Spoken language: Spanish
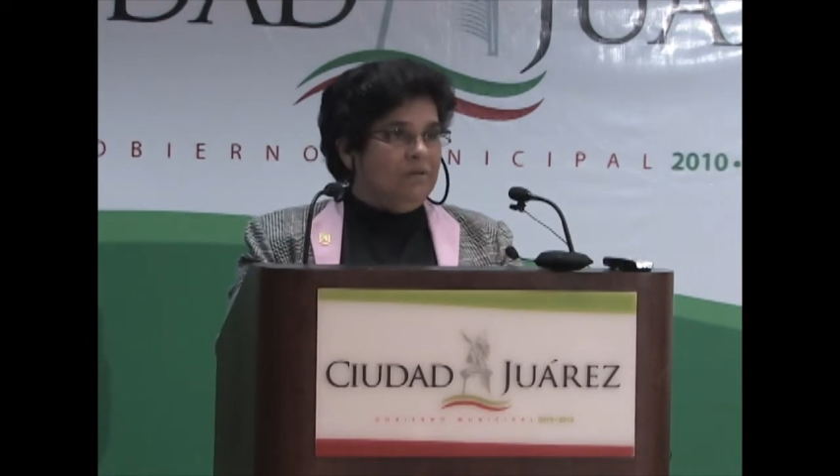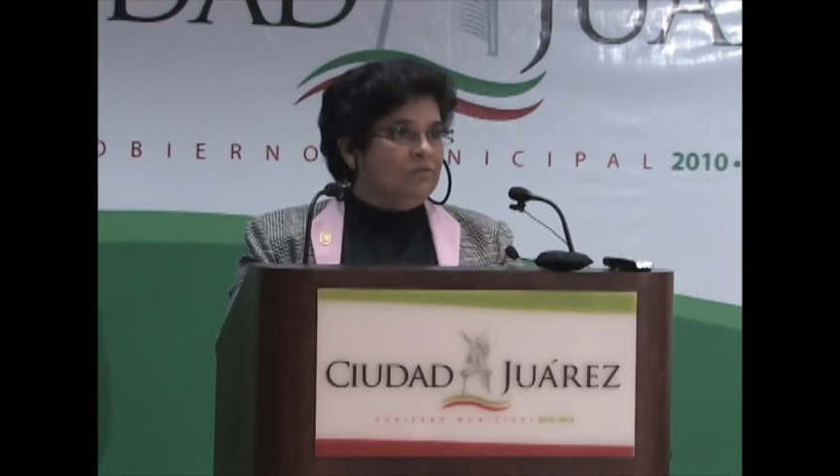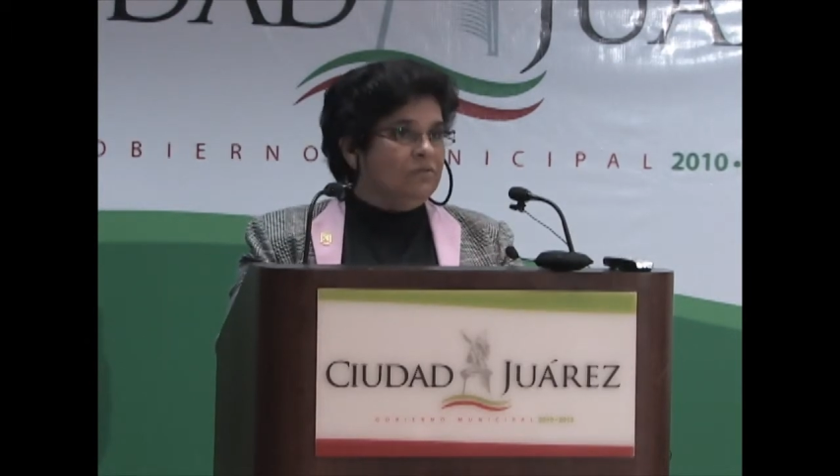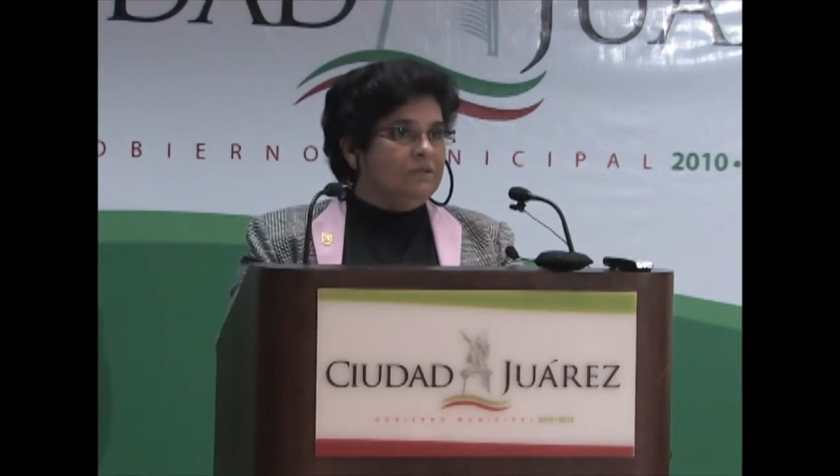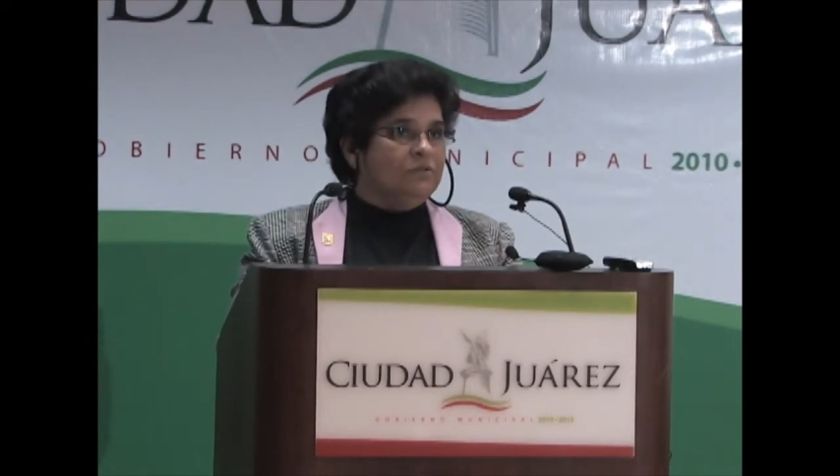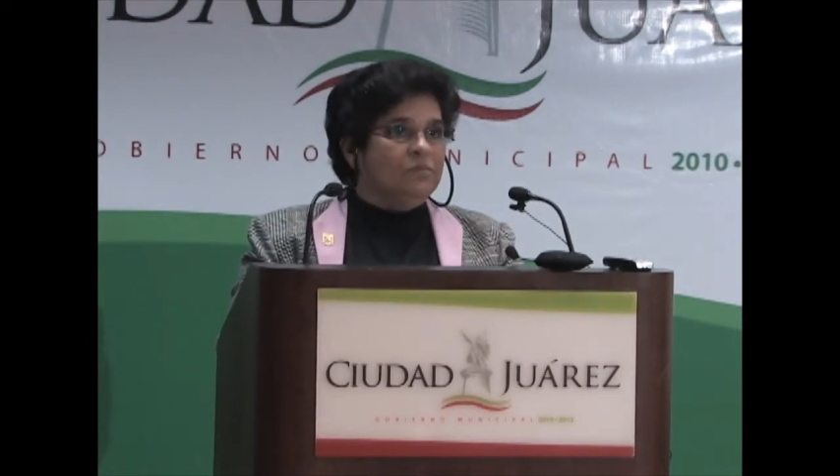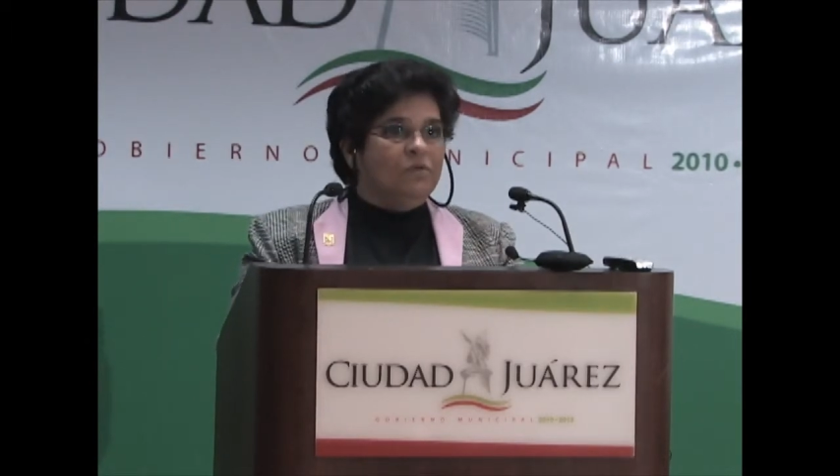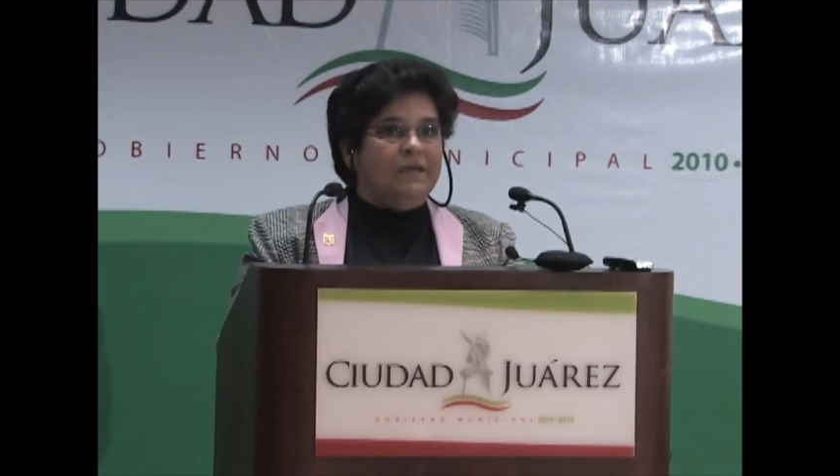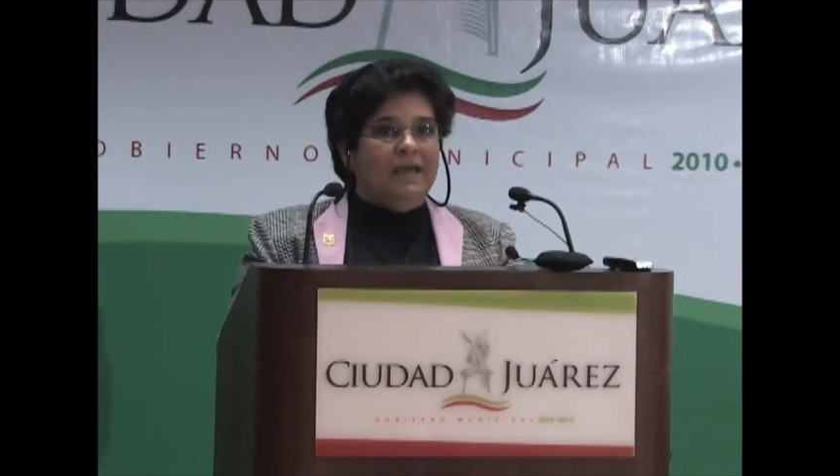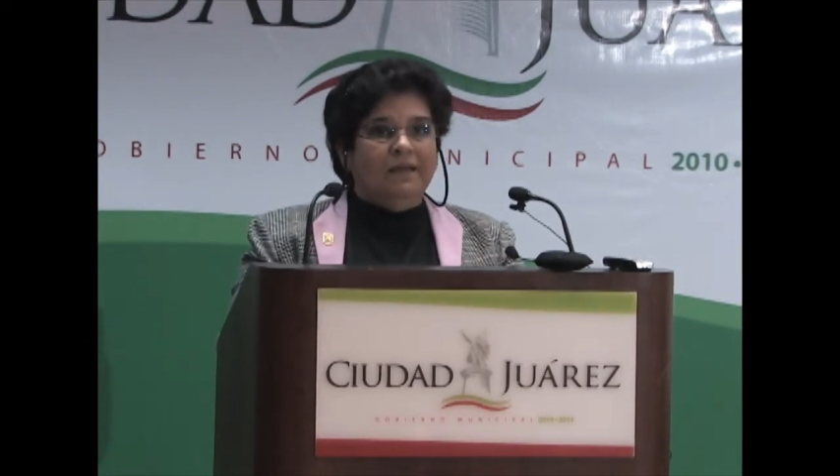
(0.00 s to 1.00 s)
Héctor Teto
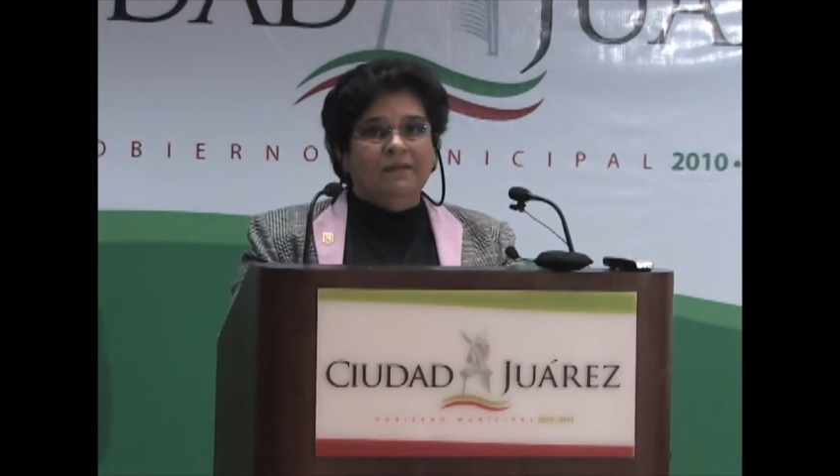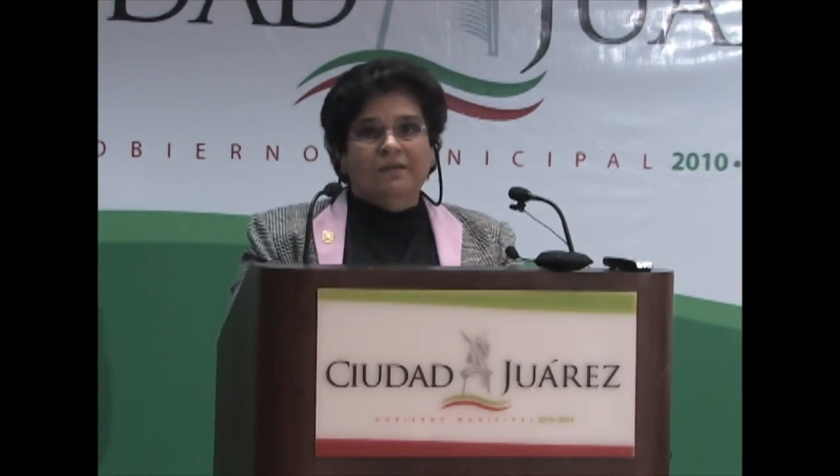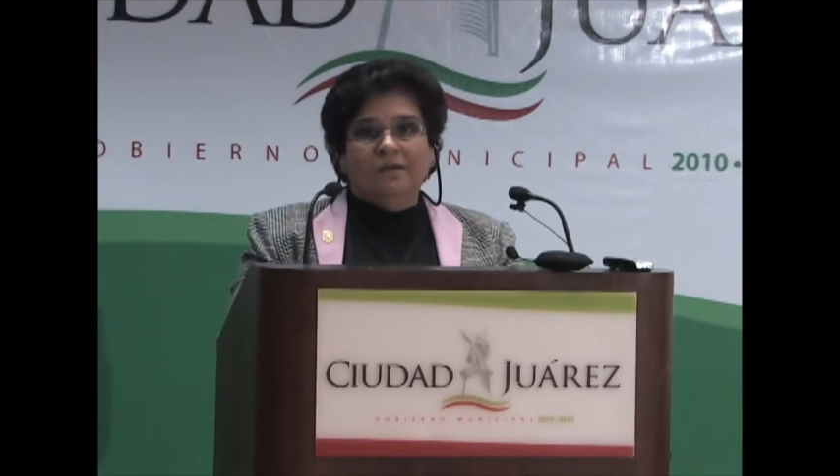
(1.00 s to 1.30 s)
Murguía